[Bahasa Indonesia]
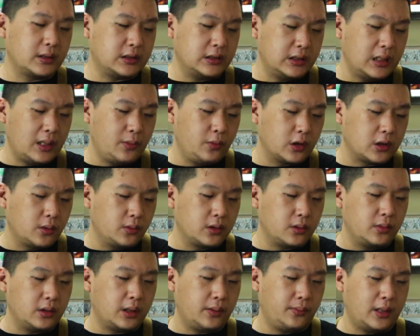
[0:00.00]
pastinya buat
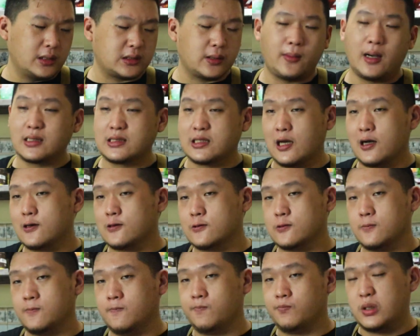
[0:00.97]
teman-teman yang biasa masak,
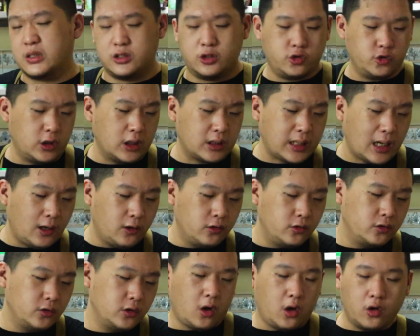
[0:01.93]
pasti sudah
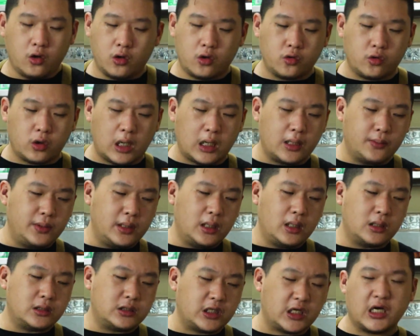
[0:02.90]
tahu oh kurang
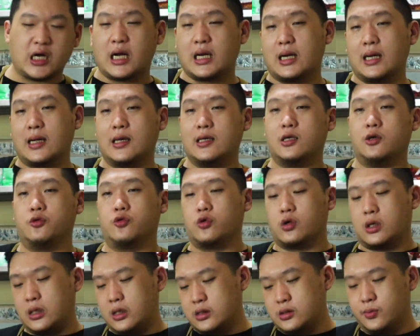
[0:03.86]
lebih chicken karaginya
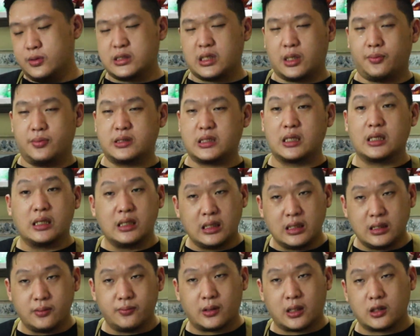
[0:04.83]
ukurannya sebesar-besar
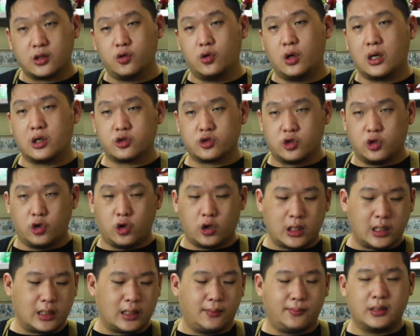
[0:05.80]
gini berarti gue harus
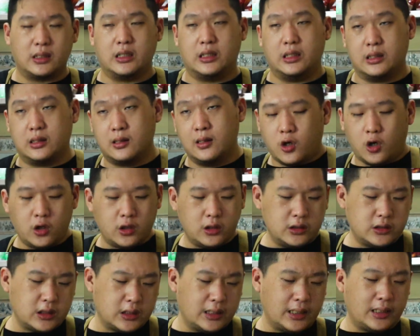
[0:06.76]
menggoreng 6 menit oh
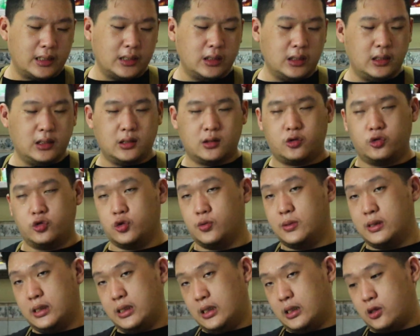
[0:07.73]
ini segede gini 7
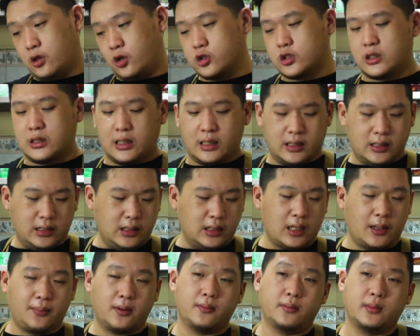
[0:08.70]
menit oh segede gini
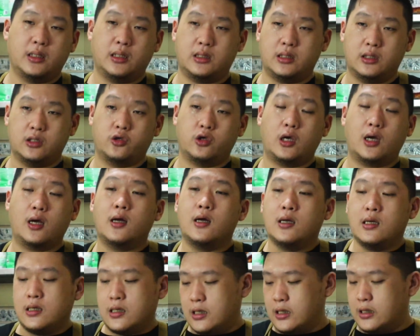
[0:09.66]
8 menit gitu ya
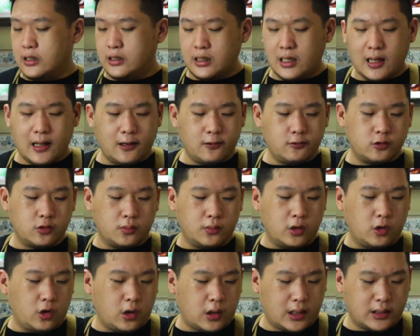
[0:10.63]
intinya untuk
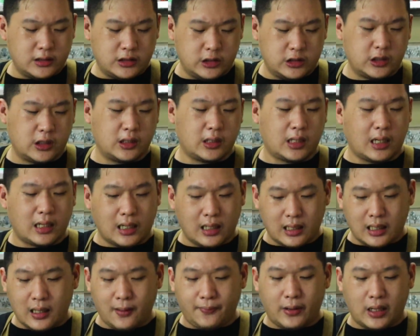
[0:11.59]
menggoreng si chicken
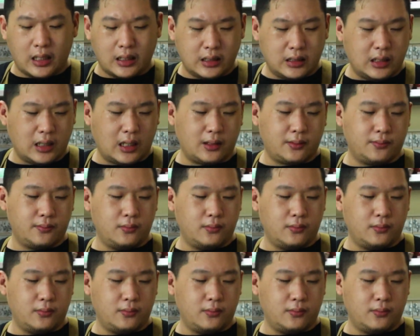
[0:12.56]
karage apalagi dengan